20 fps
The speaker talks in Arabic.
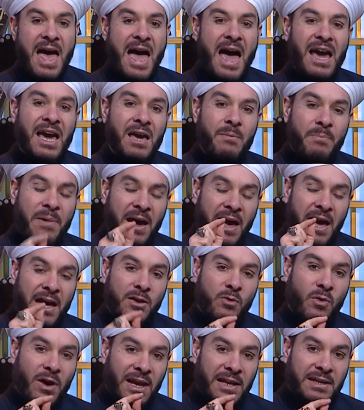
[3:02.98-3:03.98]
اقبح
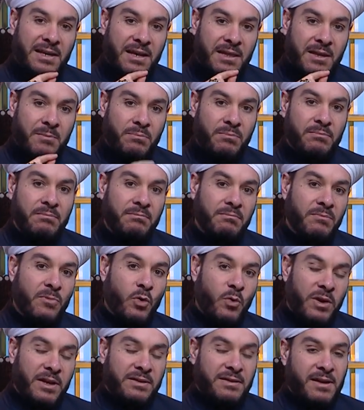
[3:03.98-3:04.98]
انواع الكذب
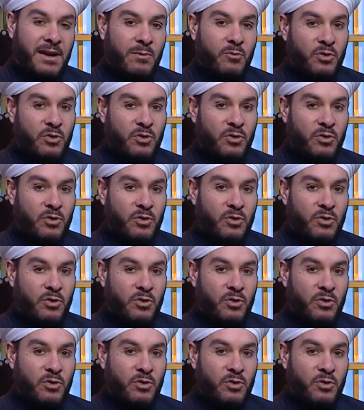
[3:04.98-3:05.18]
هو الاتهام